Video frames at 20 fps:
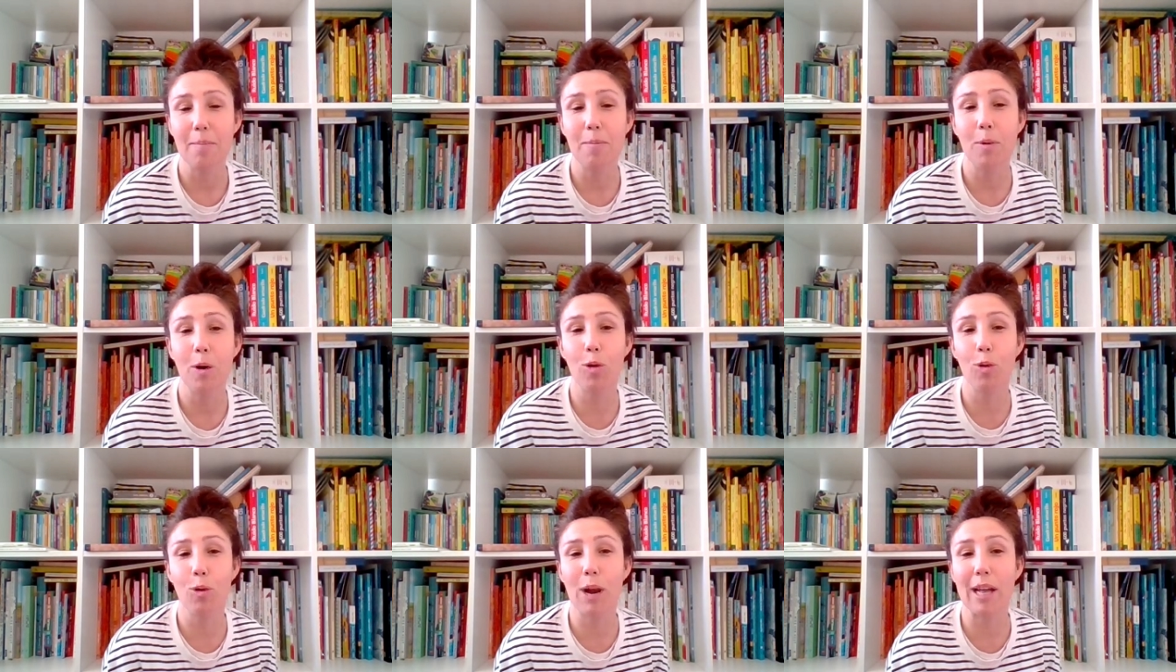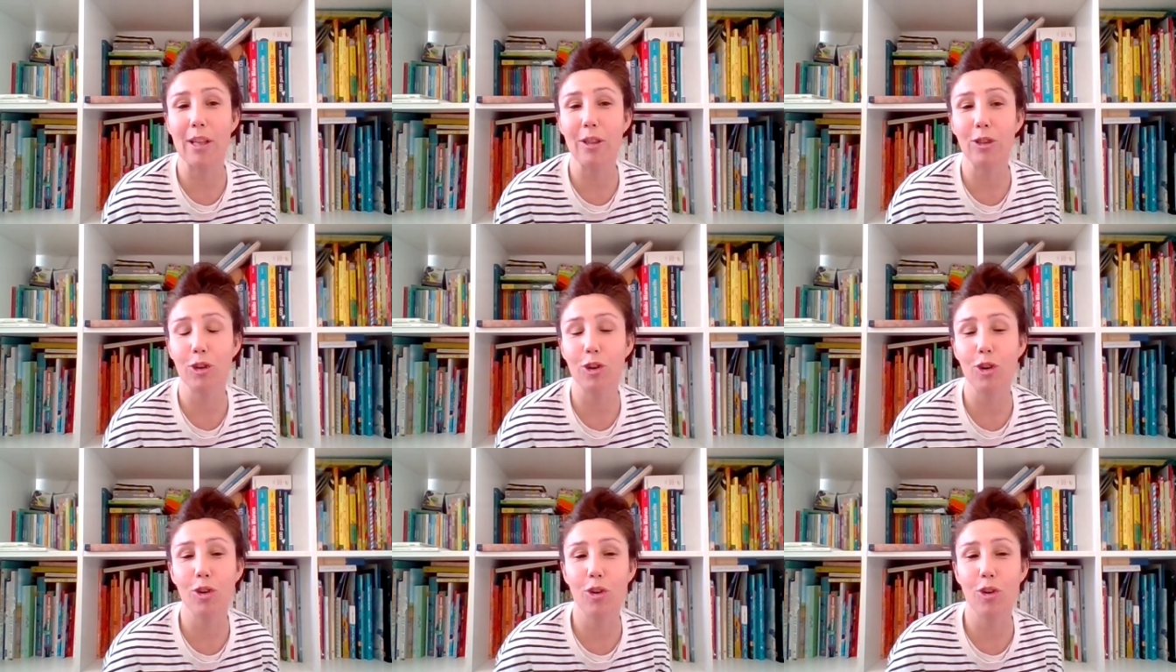
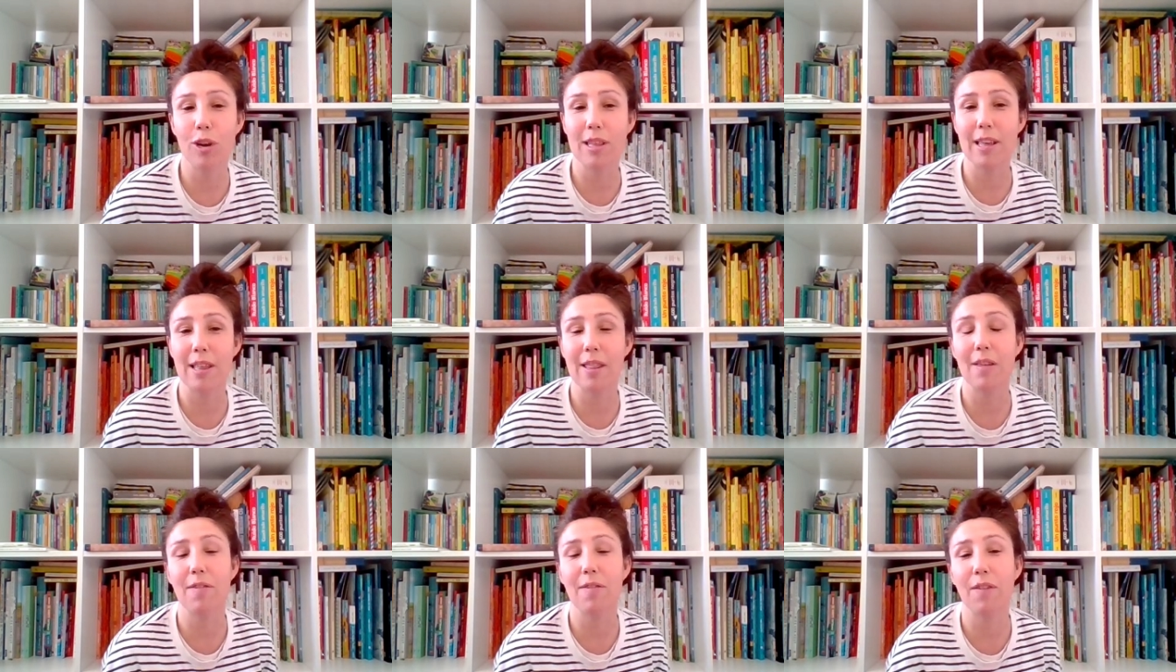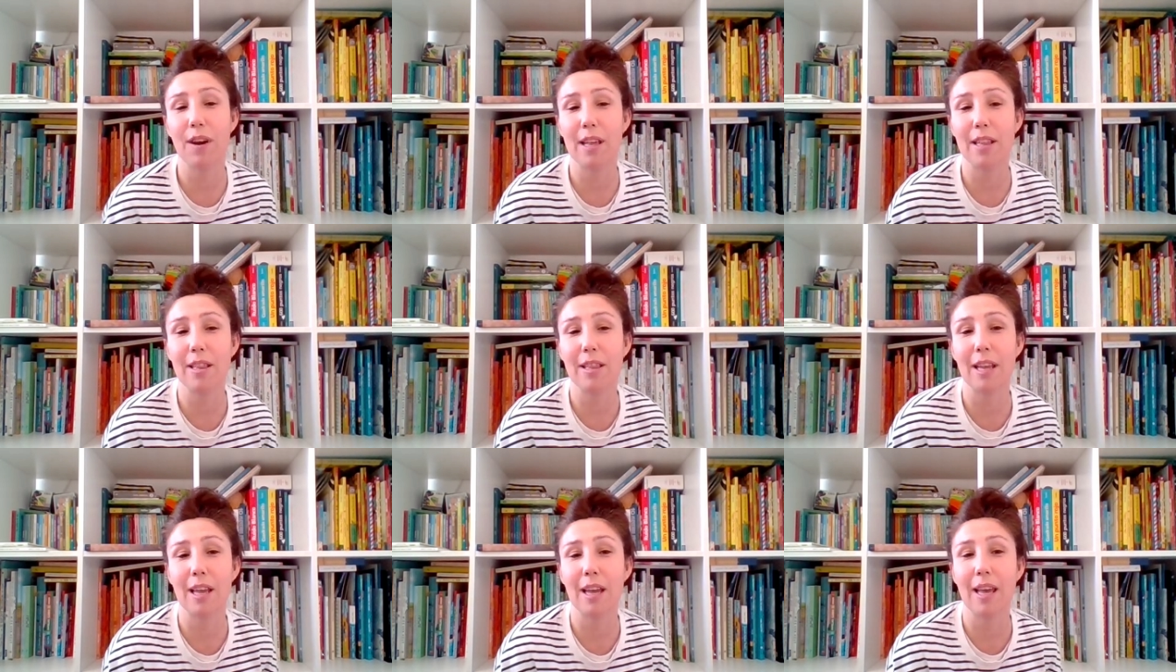modulando con esos
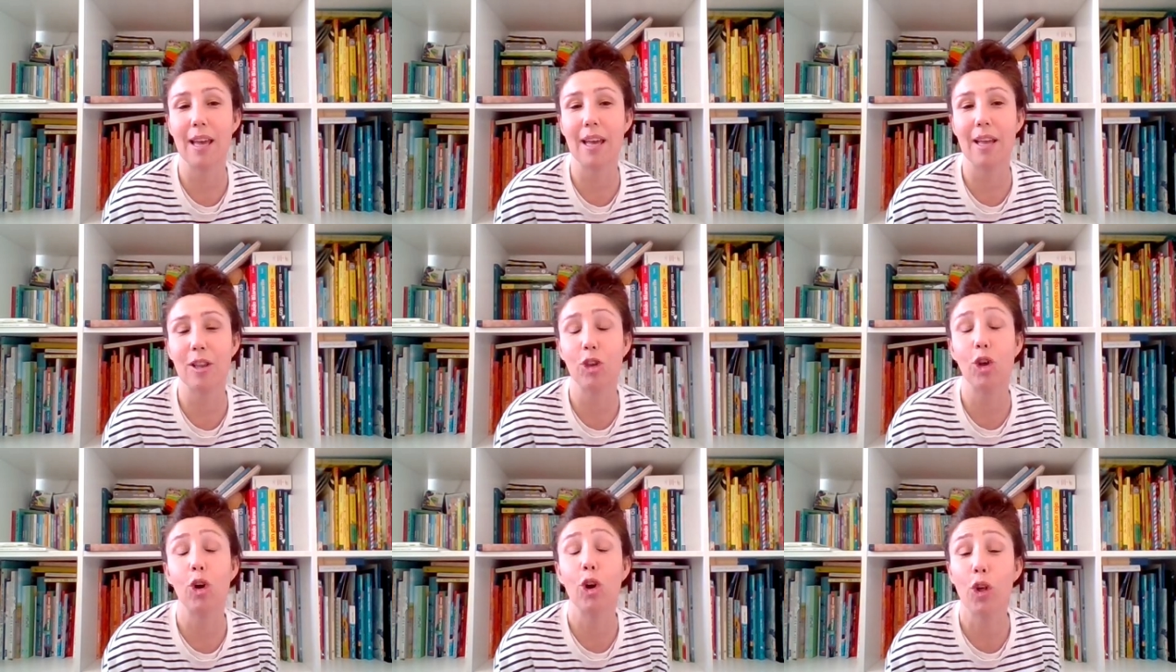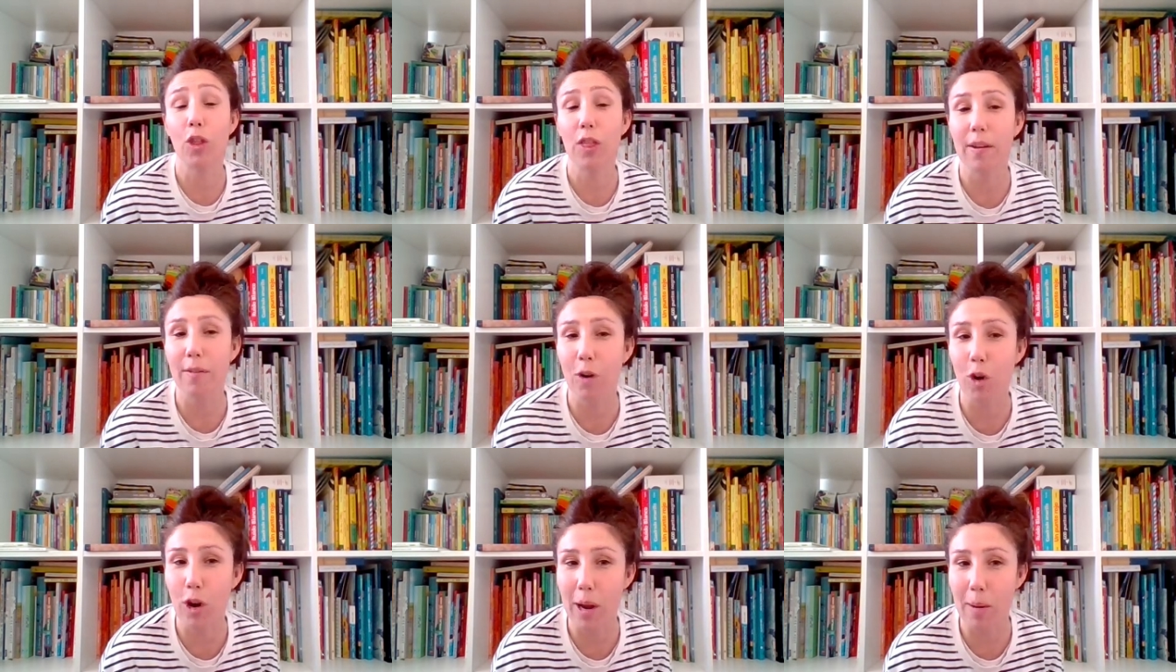diferentes tonos
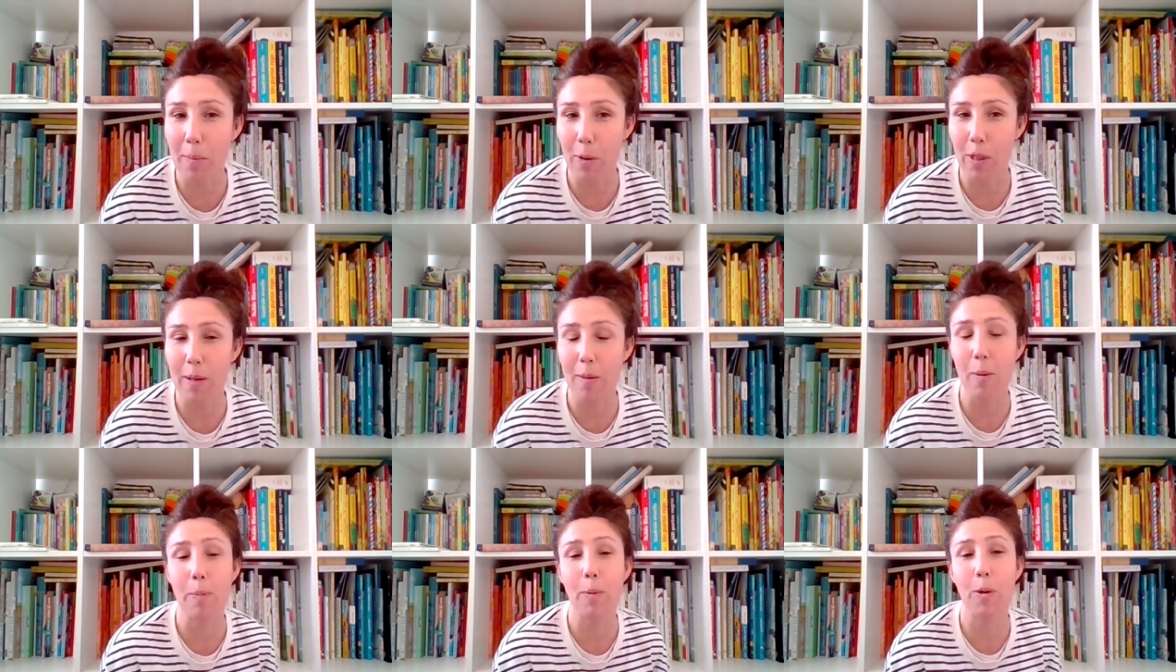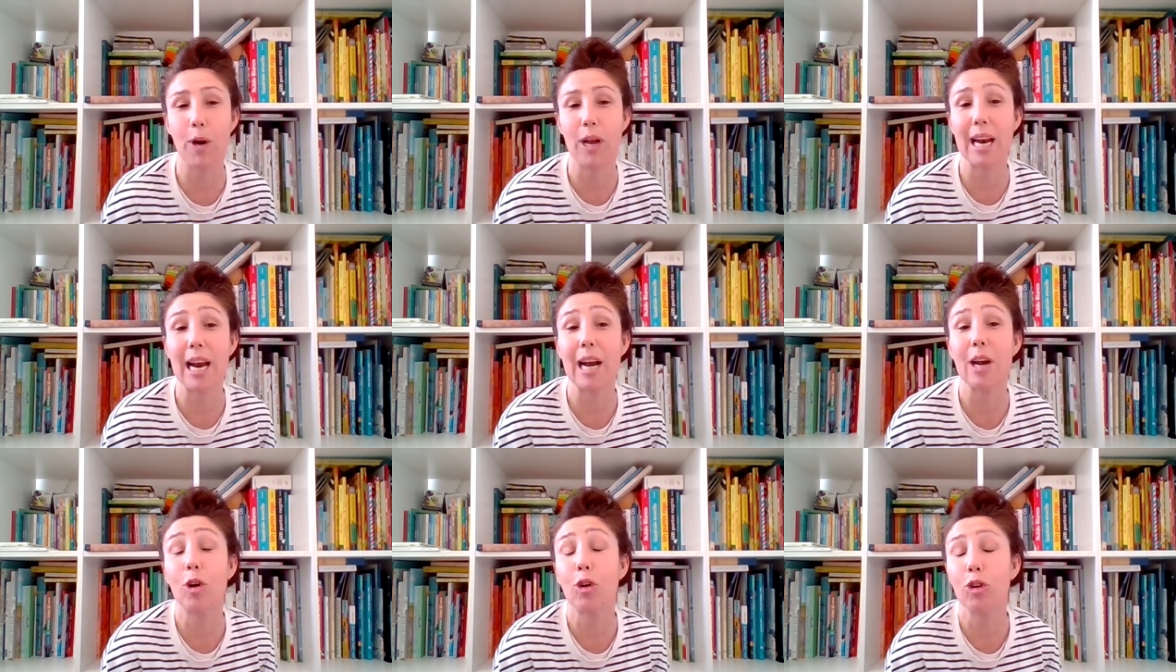de voz que podemos
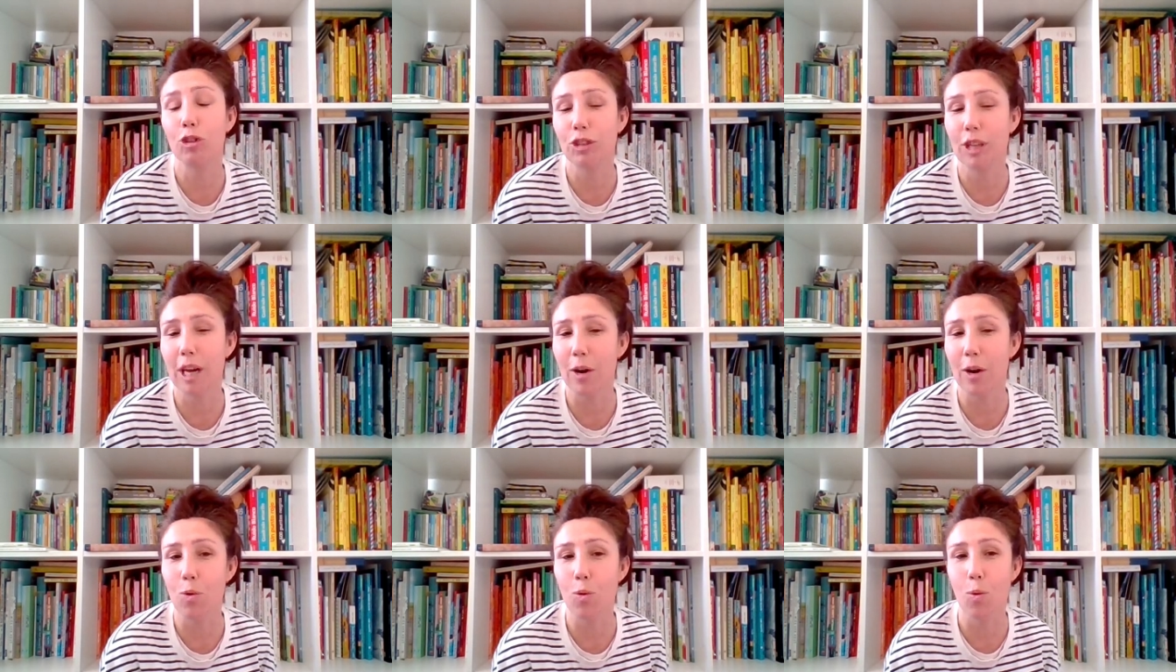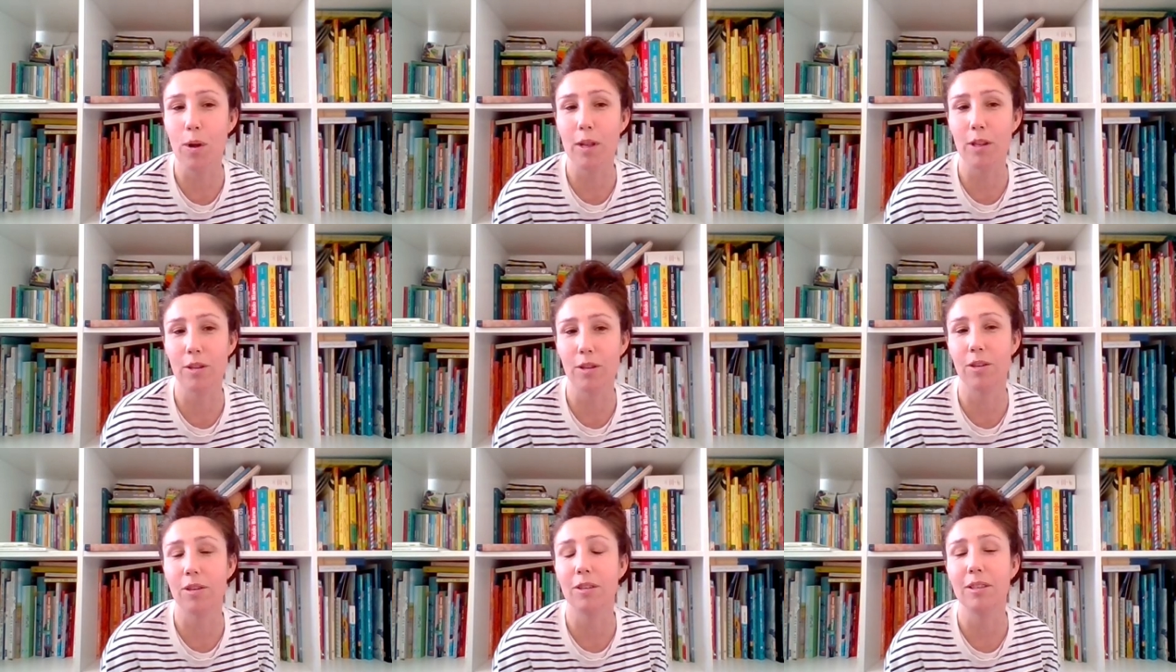poner al contar un
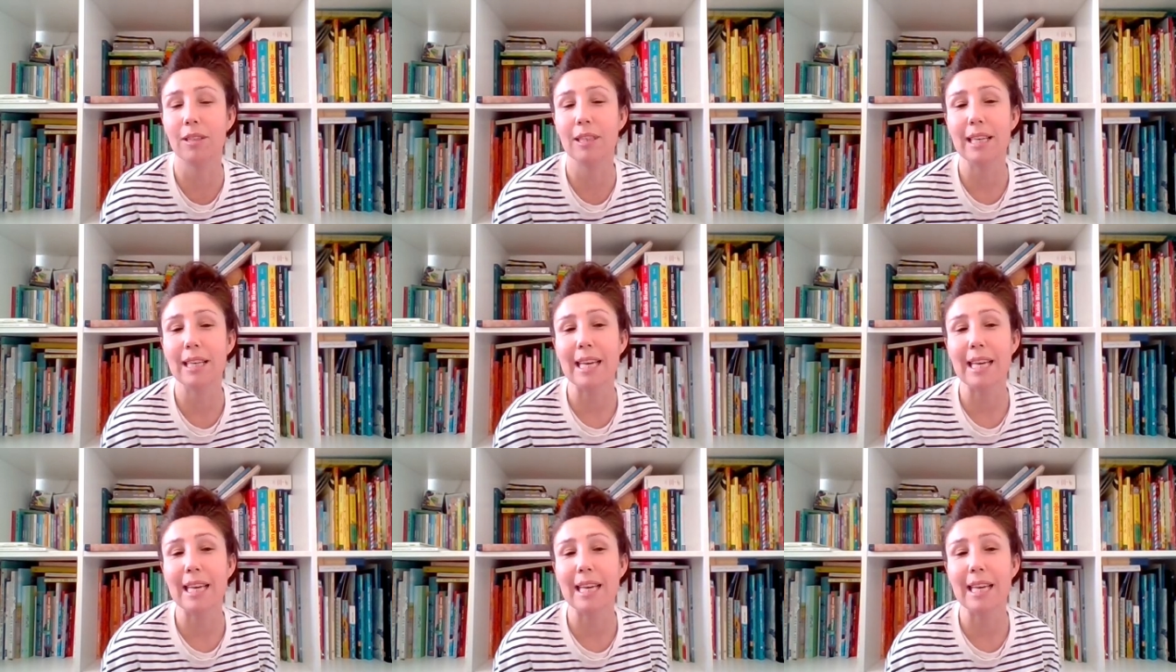cuento. ¿no?